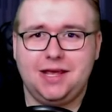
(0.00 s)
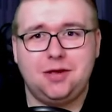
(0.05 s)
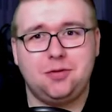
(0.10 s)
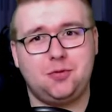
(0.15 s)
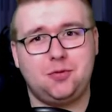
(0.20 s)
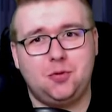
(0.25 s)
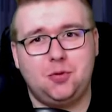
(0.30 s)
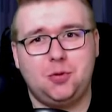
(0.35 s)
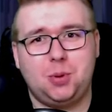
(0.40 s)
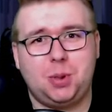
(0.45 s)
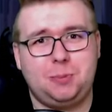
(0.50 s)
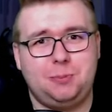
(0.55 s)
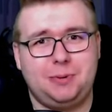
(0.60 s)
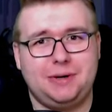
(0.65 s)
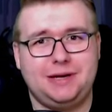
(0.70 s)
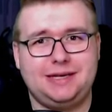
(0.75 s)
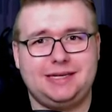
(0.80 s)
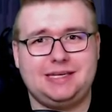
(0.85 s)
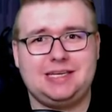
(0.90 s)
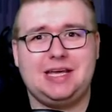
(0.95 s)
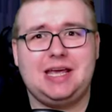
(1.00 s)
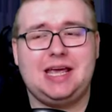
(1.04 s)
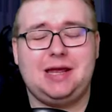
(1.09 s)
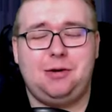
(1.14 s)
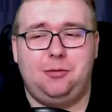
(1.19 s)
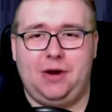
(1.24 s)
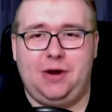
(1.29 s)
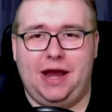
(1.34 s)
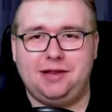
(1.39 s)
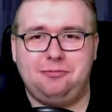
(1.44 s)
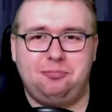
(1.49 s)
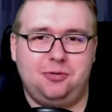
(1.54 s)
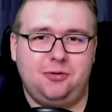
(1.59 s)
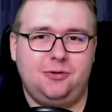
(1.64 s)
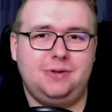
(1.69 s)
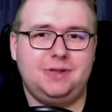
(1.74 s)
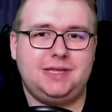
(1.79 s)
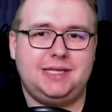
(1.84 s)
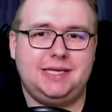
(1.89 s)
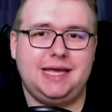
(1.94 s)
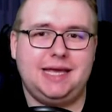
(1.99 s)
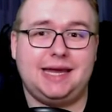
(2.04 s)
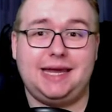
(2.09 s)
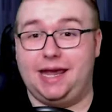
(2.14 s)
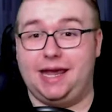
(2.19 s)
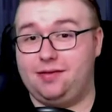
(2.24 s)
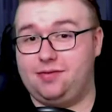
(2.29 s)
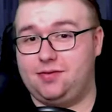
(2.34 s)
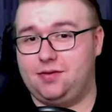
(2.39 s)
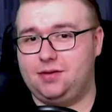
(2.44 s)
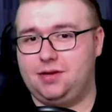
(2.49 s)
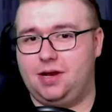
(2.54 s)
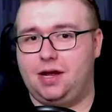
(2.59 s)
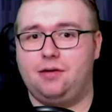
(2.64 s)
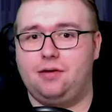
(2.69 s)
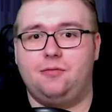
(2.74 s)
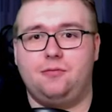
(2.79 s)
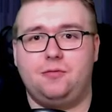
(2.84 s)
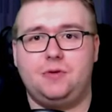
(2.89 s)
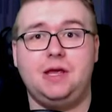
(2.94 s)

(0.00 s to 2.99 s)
so sprich Red Bull, die ja gestern, äh,